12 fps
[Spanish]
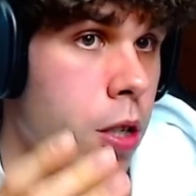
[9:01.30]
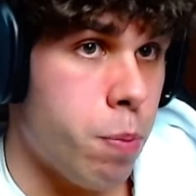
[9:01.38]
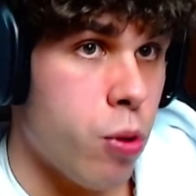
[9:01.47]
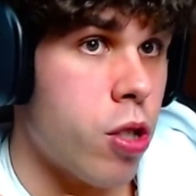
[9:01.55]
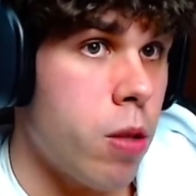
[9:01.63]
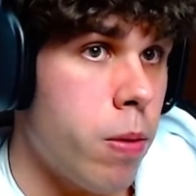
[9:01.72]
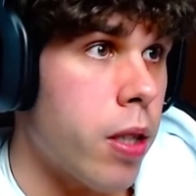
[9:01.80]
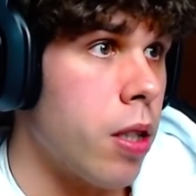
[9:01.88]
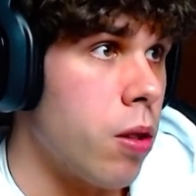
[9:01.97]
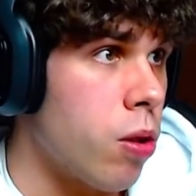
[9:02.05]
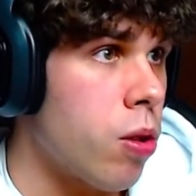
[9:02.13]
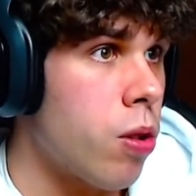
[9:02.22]
que es posible,
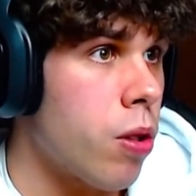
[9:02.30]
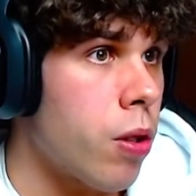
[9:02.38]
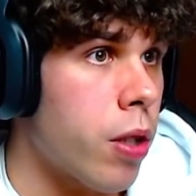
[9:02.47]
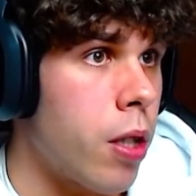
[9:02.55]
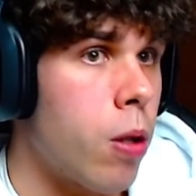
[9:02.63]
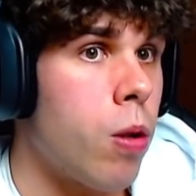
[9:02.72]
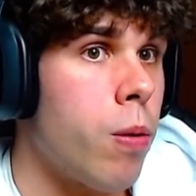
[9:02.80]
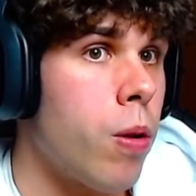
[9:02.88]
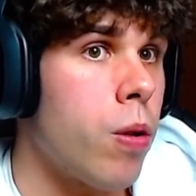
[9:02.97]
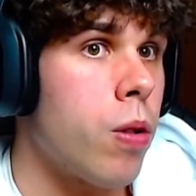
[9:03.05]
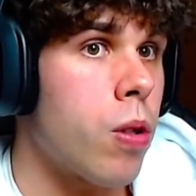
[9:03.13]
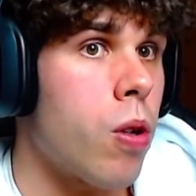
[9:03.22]
que no, que
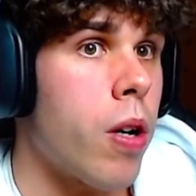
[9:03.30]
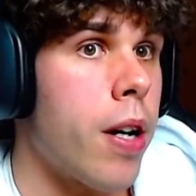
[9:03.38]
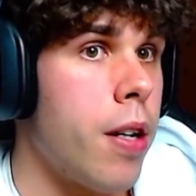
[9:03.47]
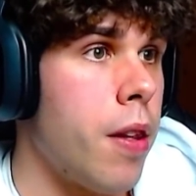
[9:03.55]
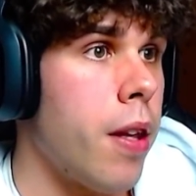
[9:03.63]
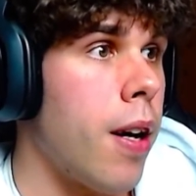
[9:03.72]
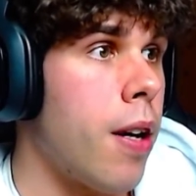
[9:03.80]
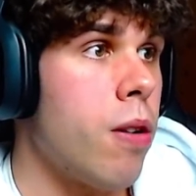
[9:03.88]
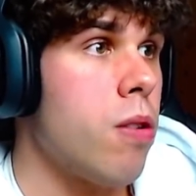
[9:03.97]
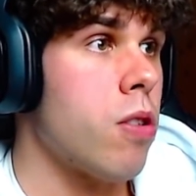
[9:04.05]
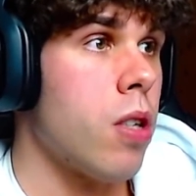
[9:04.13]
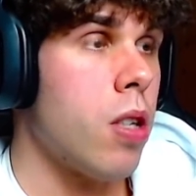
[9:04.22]
no cojan y digan,
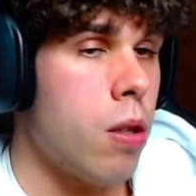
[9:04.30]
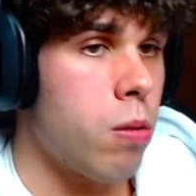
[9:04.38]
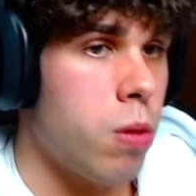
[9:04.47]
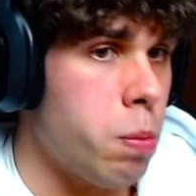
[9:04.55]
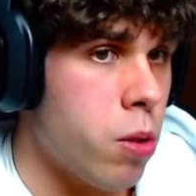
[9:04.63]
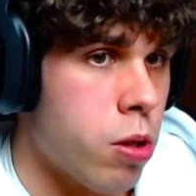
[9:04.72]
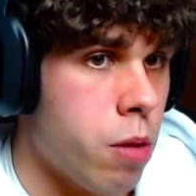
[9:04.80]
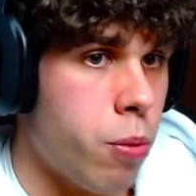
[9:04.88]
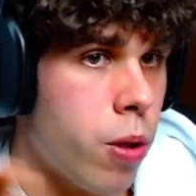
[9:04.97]
no, es que de YouTube no se